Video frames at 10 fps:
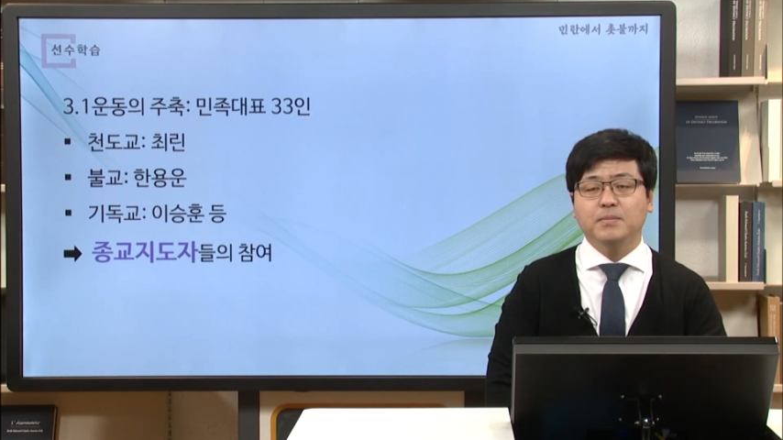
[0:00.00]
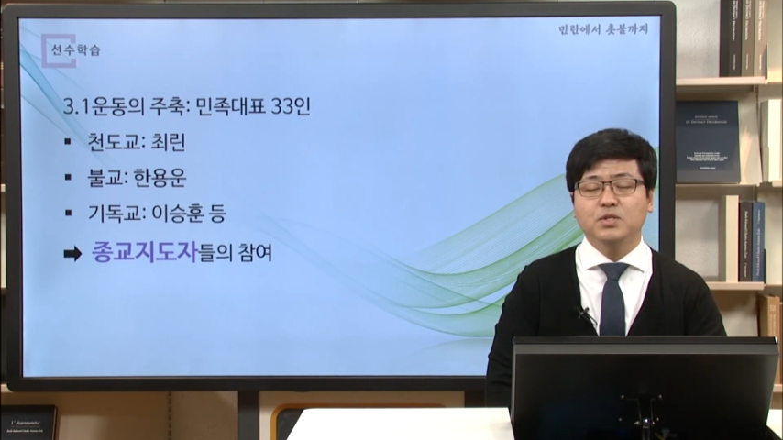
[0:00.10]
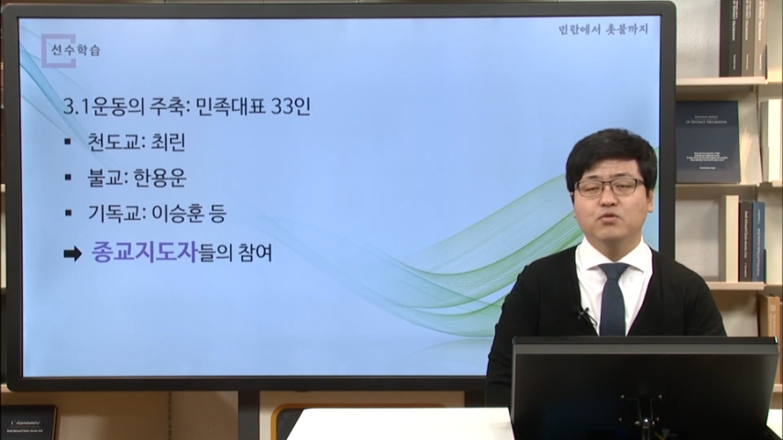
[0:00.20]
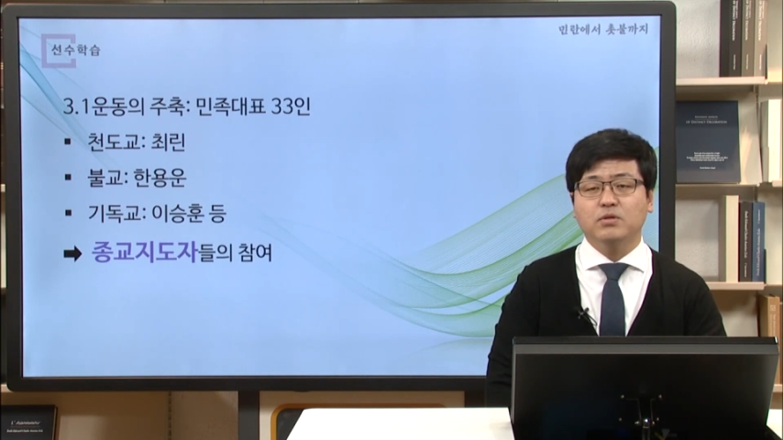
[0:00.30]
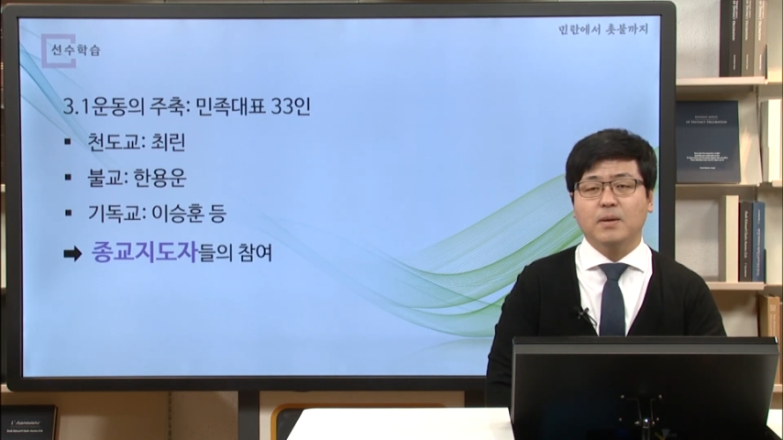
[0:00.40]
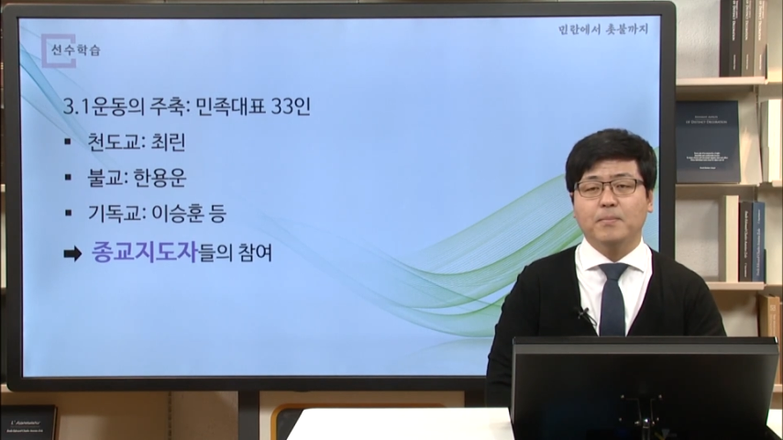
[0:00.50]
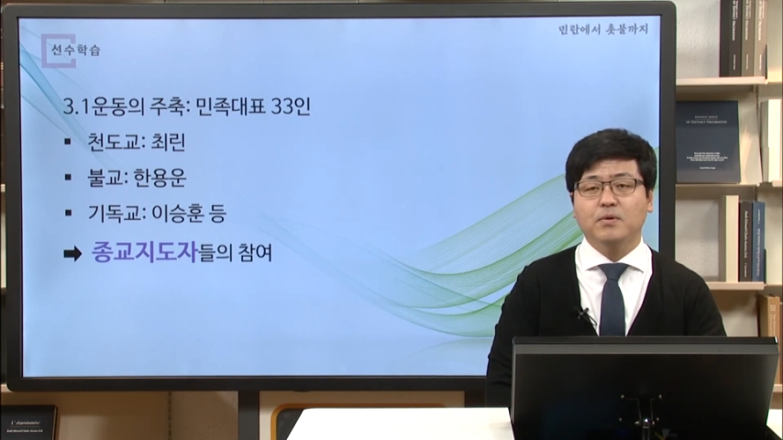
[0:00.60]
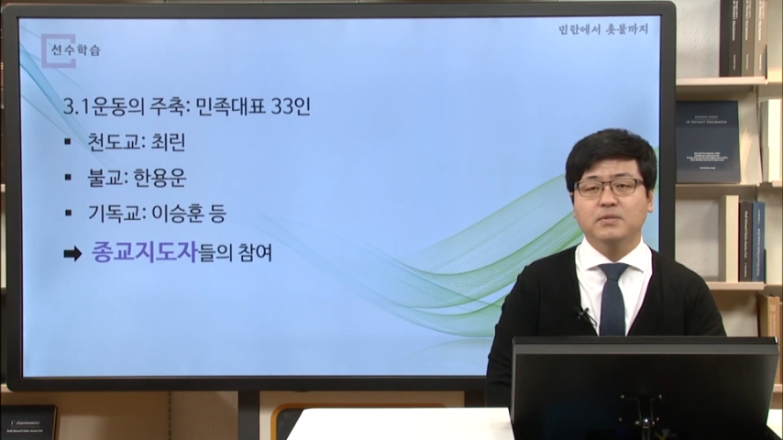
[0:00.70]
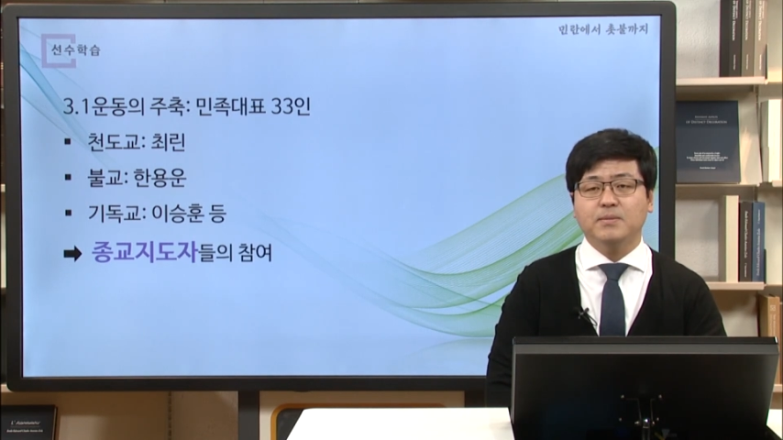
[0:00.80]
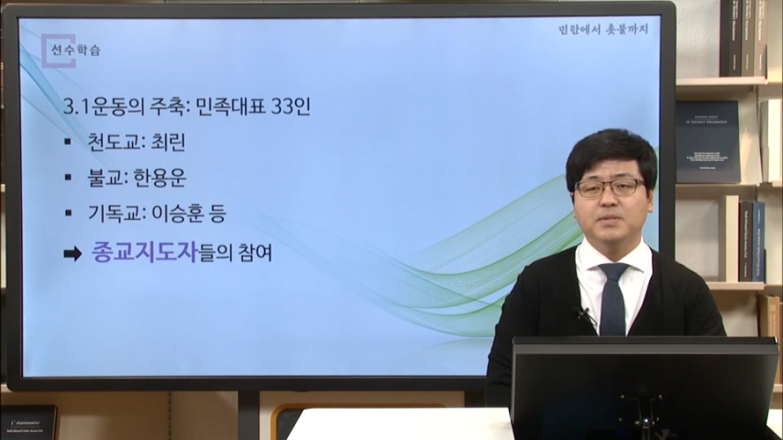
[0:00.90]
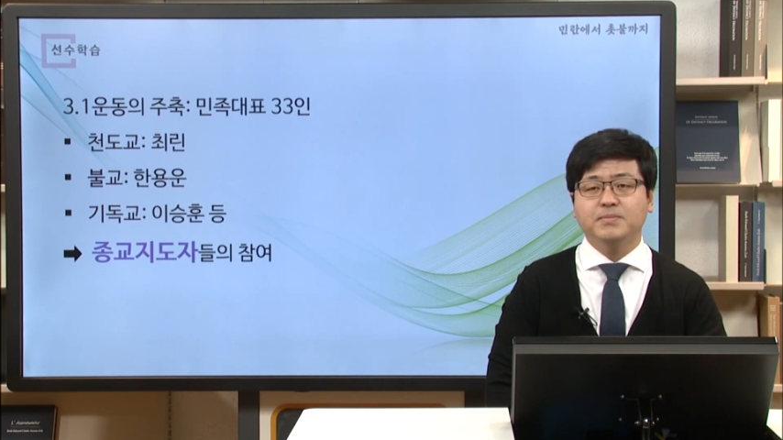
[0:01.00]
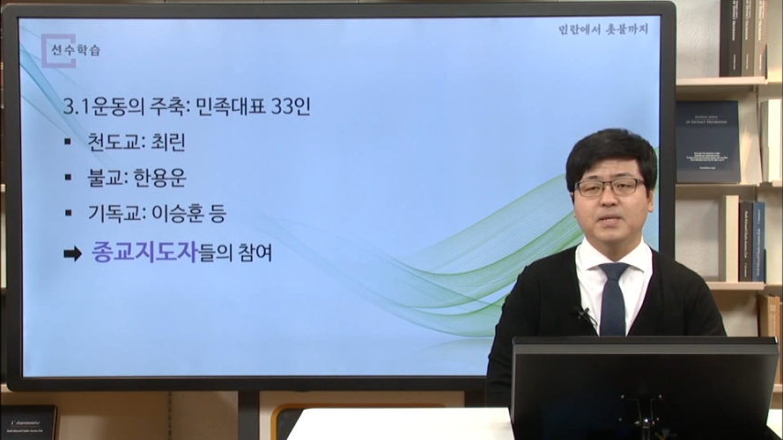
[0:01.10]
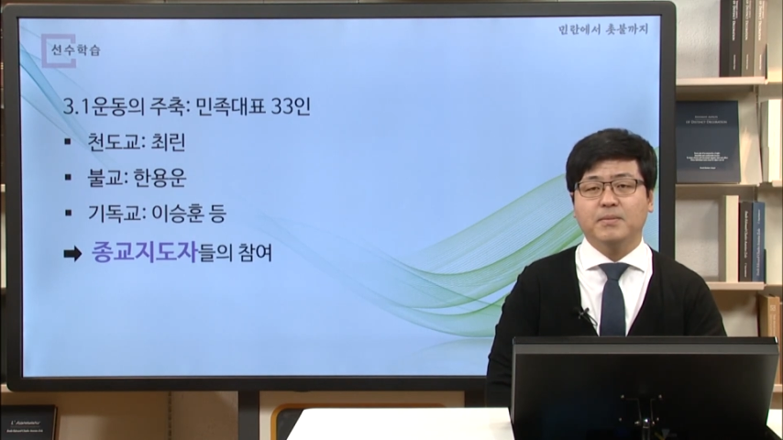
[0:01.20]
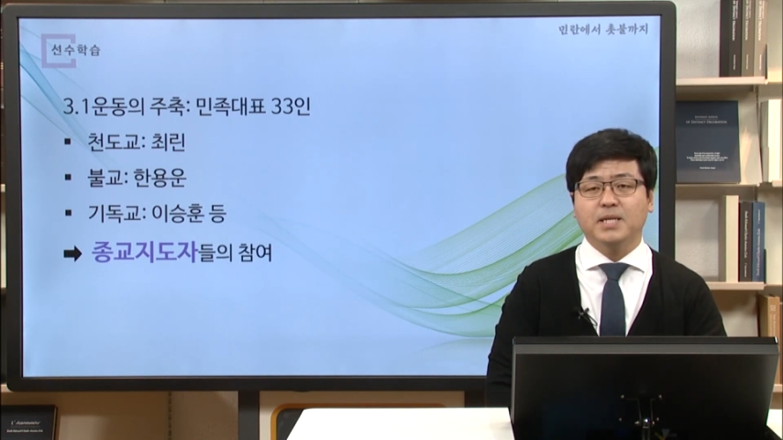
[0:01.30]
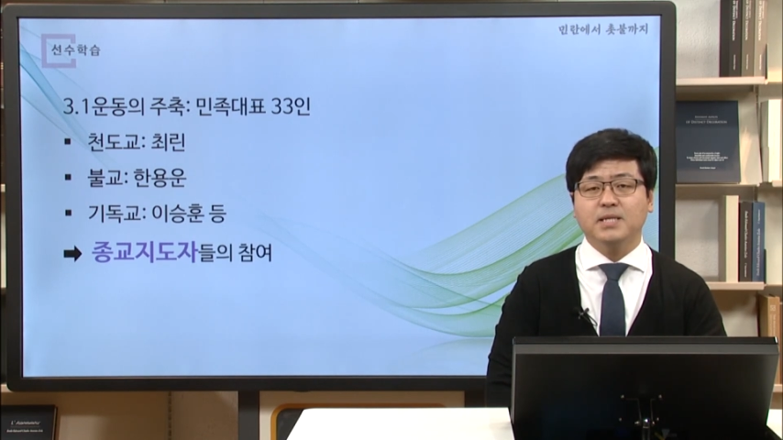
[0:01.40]
민족 대표
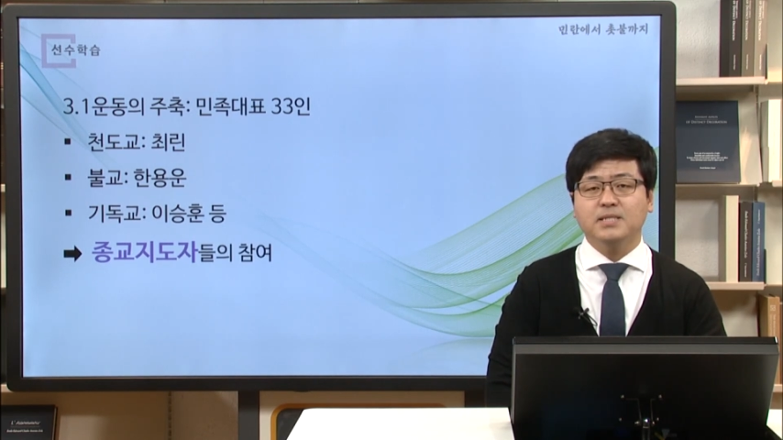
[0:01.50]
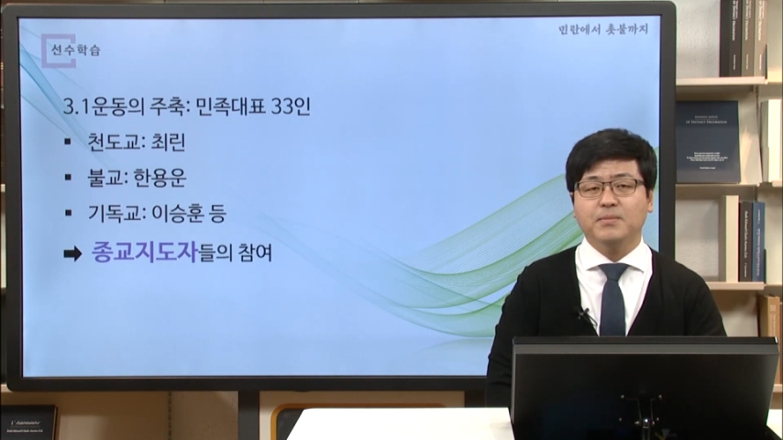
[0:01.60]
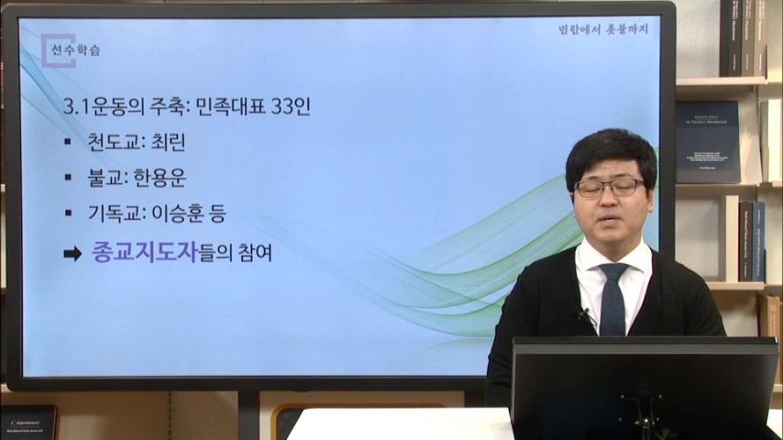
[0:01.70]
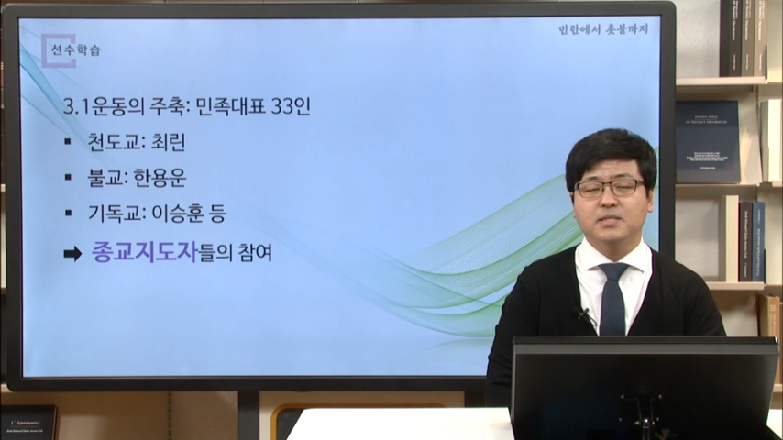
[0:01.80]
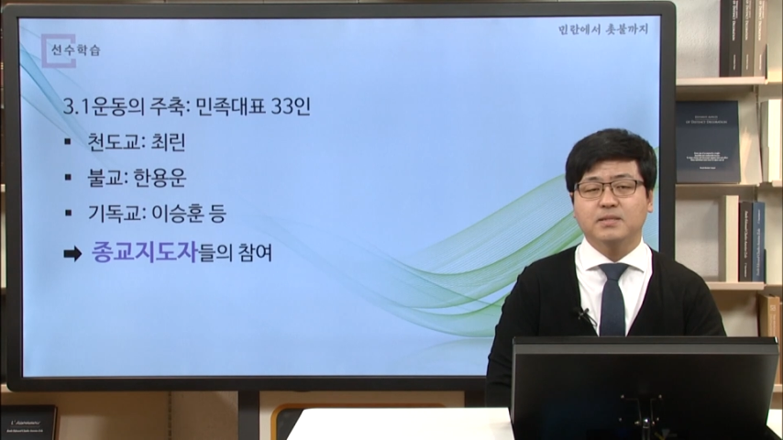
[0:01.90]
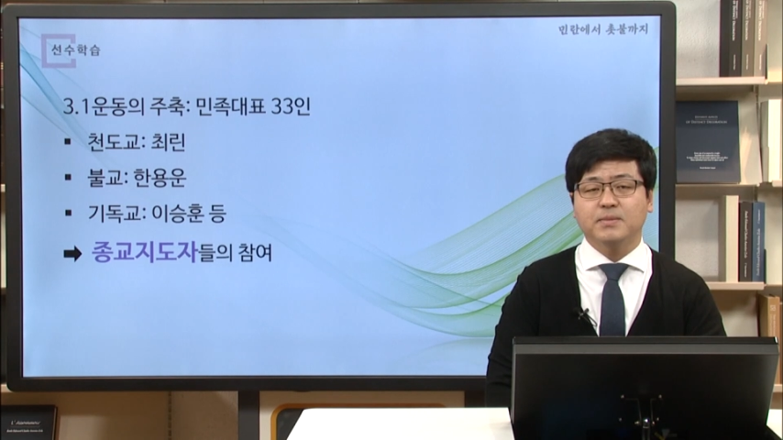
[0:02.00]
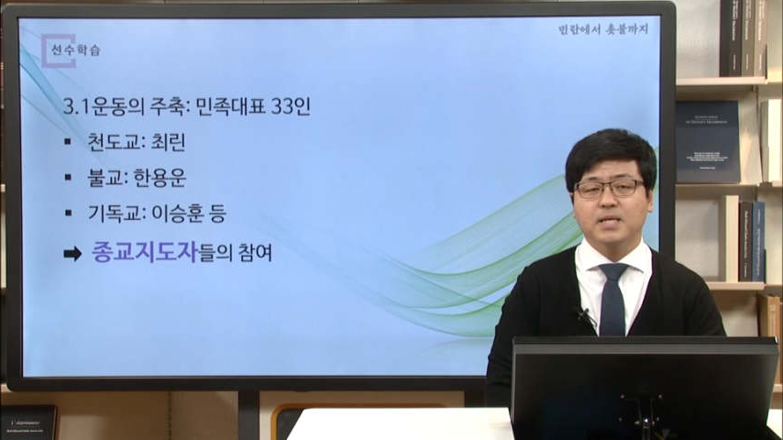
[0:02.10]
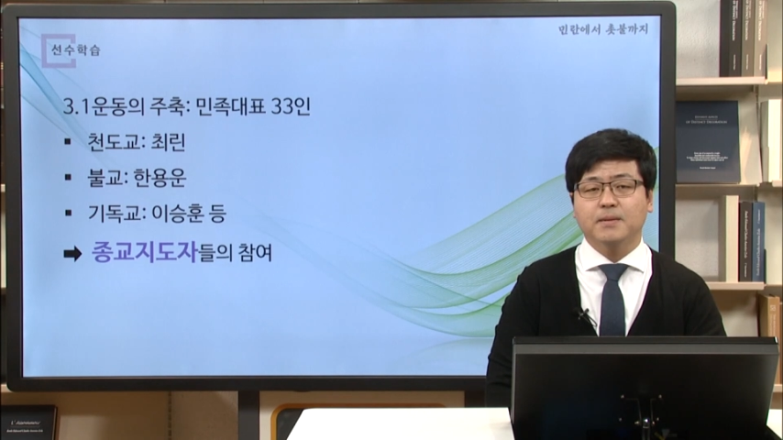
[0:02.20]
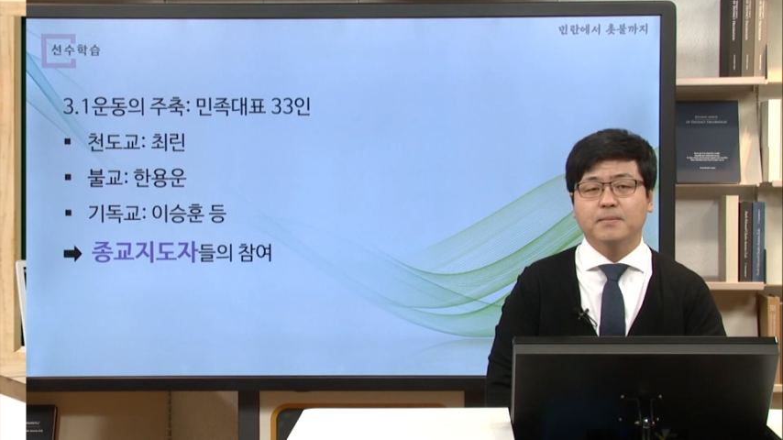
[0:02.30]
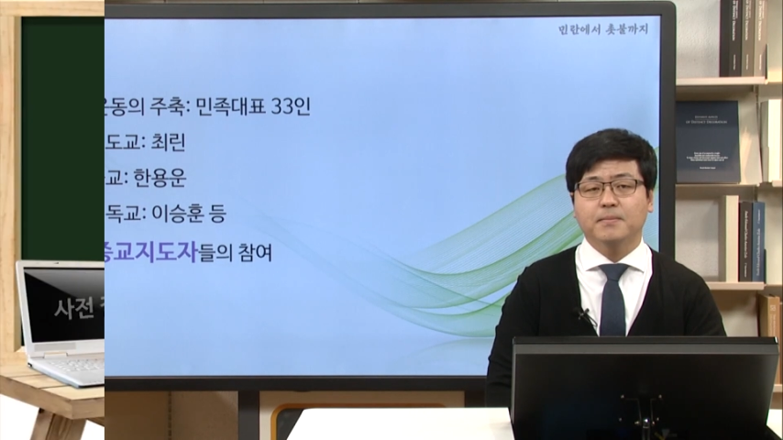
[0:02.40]
33인에 참여했습니다.